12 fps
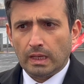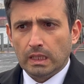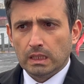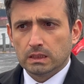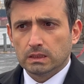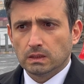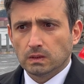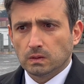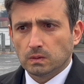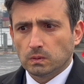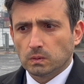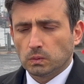Bayraktar
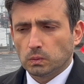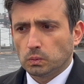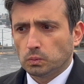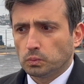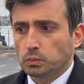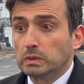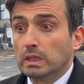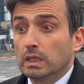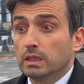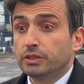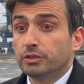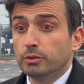TV3'te hangi mühimmatları göreceğiz?